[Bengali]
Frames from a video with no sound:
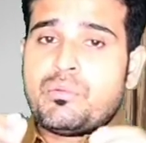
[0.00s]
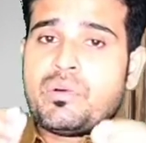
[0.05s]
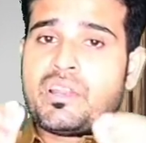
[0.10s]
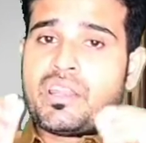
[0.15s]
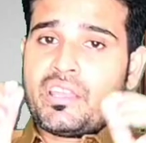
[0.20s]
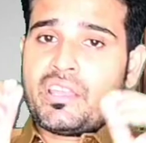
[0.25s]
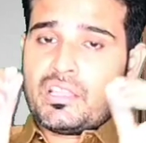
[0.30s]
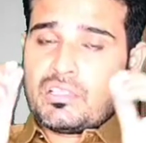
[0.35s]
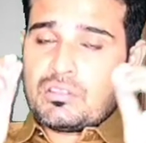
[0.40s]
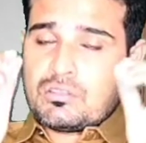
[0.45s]

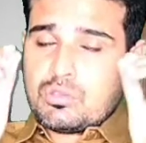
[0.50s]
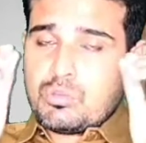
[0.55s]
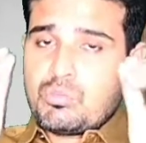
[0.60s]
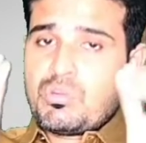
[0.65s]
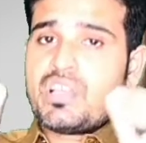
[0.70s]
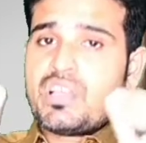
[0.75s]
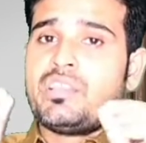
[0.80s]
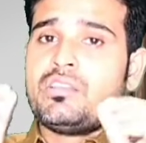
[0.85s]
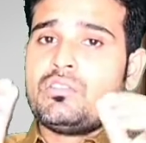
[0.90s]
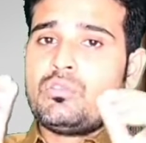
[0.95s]
মানে
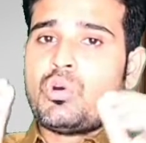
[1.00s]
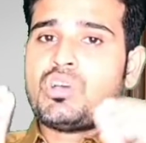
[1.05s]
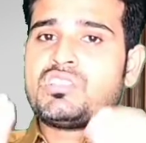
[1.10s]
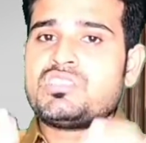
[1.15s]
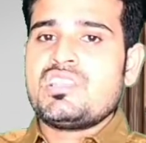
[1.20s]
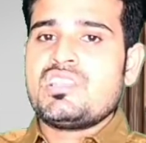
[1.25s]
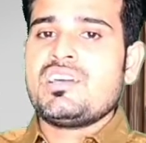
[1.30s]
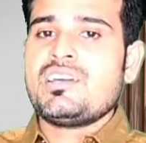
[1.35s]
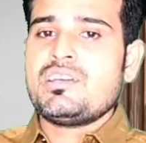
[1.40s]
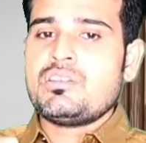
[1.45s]
তোমরা কিন্তু
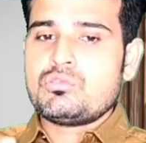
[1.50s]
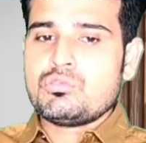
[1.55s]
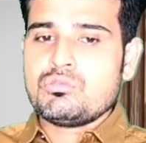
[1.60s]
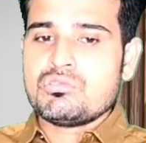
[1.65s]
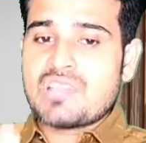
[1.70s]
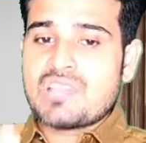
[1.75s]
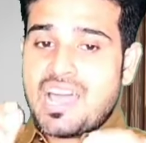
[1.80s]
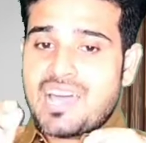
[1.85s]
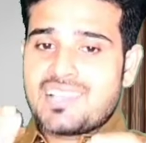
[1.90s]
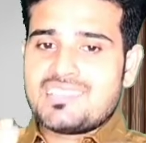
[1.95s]
অজানা কিছু
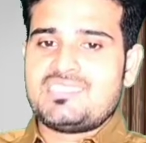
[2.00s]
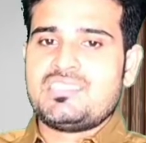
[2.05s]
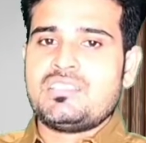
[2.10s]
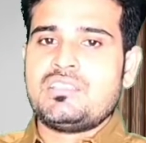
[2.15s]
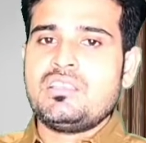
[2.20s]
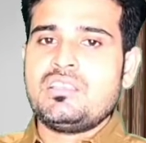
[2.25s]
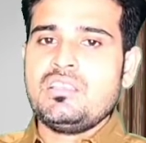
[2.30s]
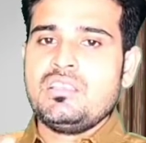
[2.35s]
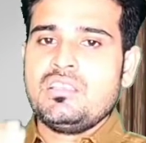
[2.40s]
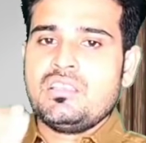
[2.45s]
না
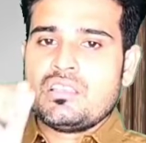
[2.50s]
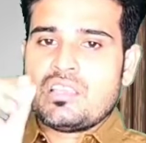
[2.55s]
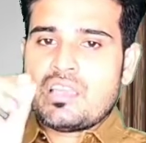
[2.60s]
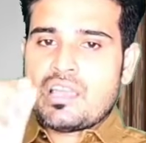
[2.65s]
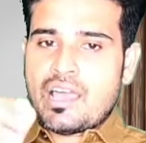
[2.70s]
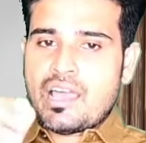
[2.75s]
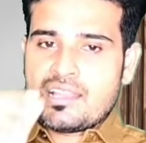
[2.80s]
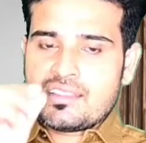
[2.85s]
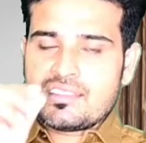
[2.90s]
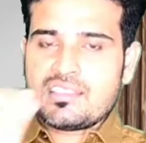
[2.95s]
জেনে
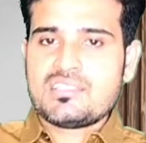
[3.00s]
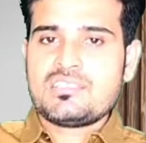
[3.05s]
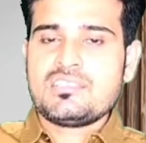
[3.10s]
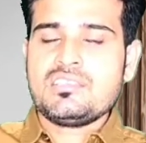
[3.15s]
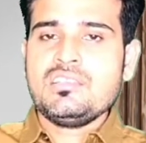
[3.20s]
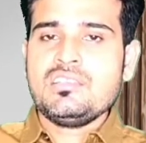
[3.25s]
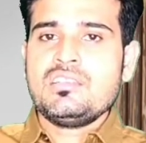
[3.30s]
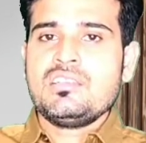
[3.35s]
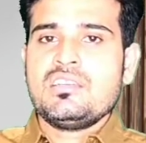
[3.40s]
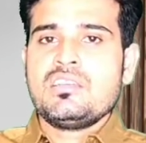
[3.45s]

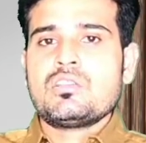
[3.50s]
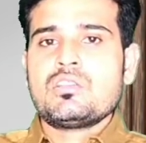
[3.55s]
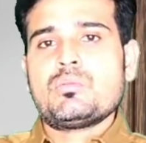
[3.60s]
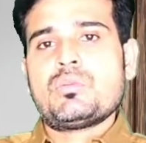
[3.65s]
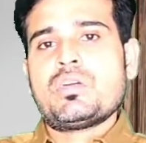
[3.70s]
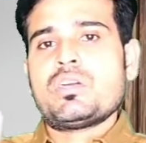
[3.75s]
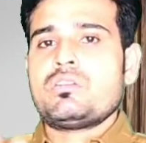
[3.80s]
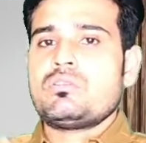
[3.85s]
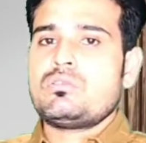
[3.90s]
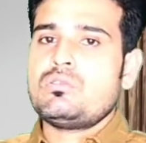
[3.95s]
আন্দাজে
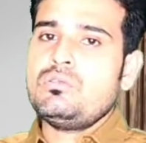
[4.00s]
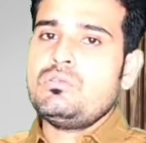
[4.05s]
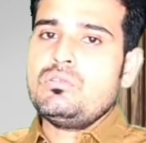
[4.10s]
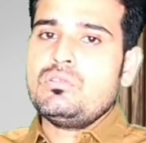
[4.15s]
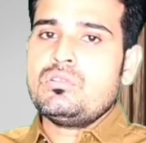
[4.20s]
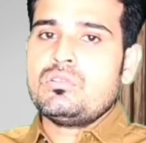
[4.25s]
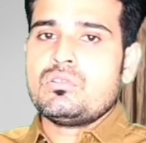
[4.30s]
তোমরা কিন্তু